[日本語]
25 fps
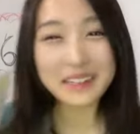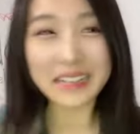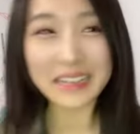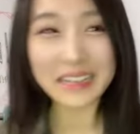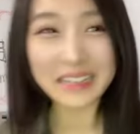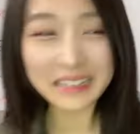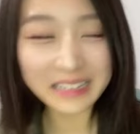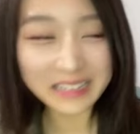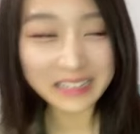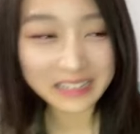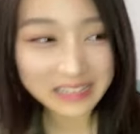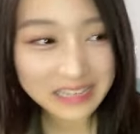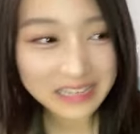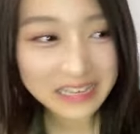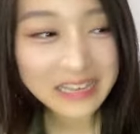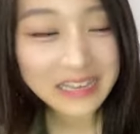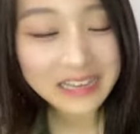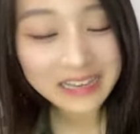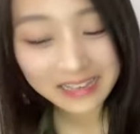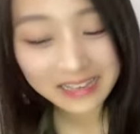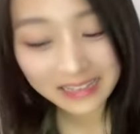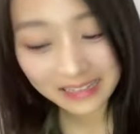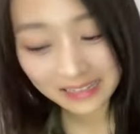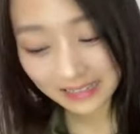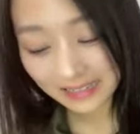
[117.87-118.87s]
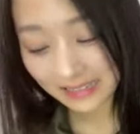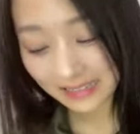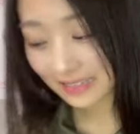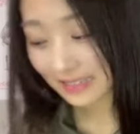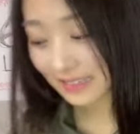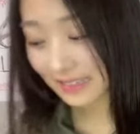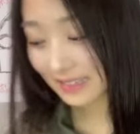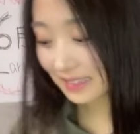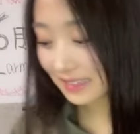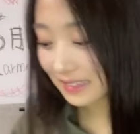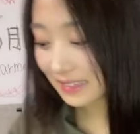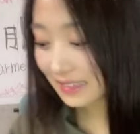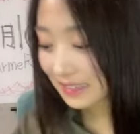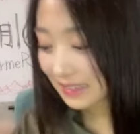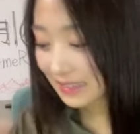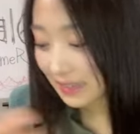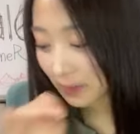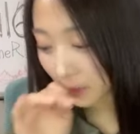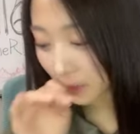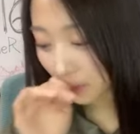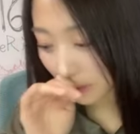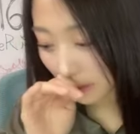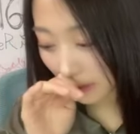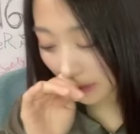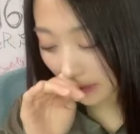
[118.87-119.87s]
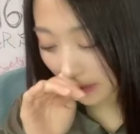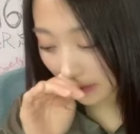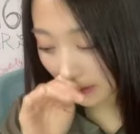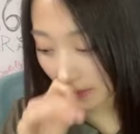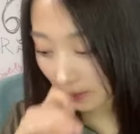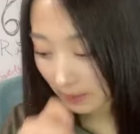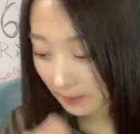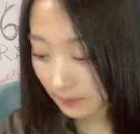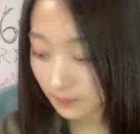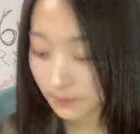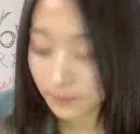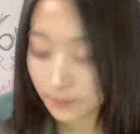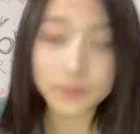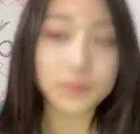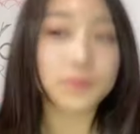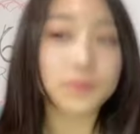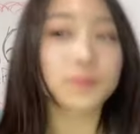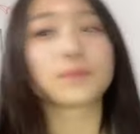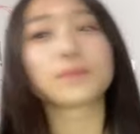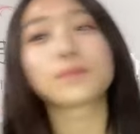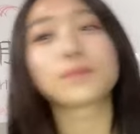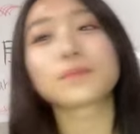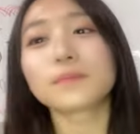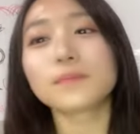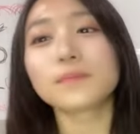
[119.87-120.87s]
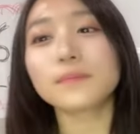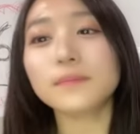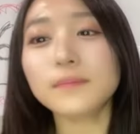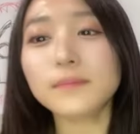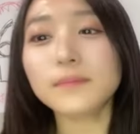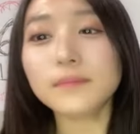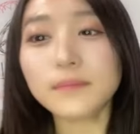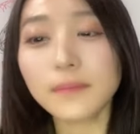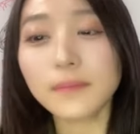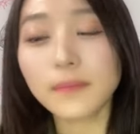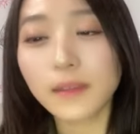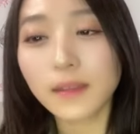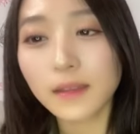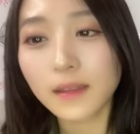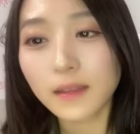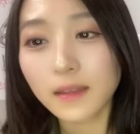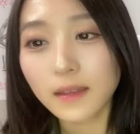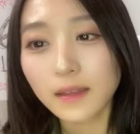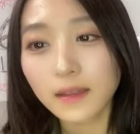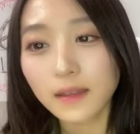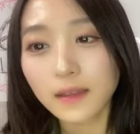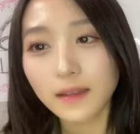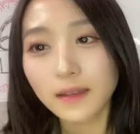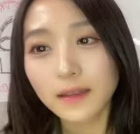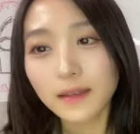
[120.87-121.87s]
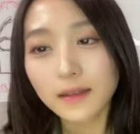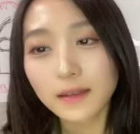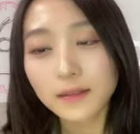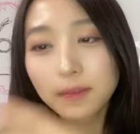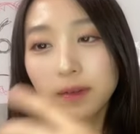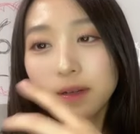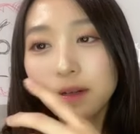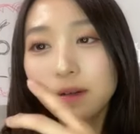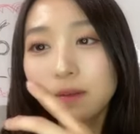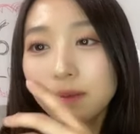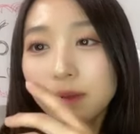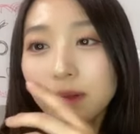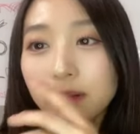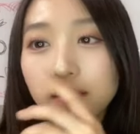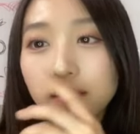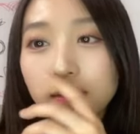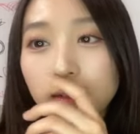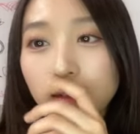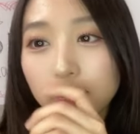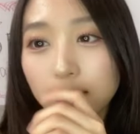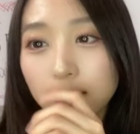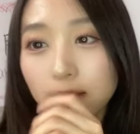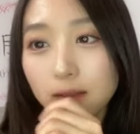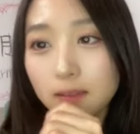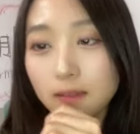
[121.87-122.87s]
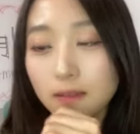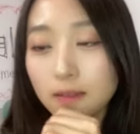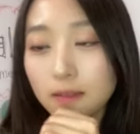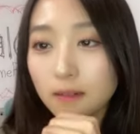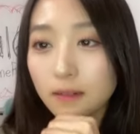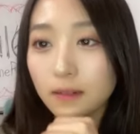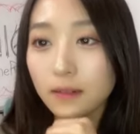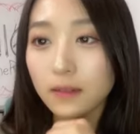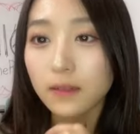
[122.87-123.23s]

るな話なんだろうなまるまるな話か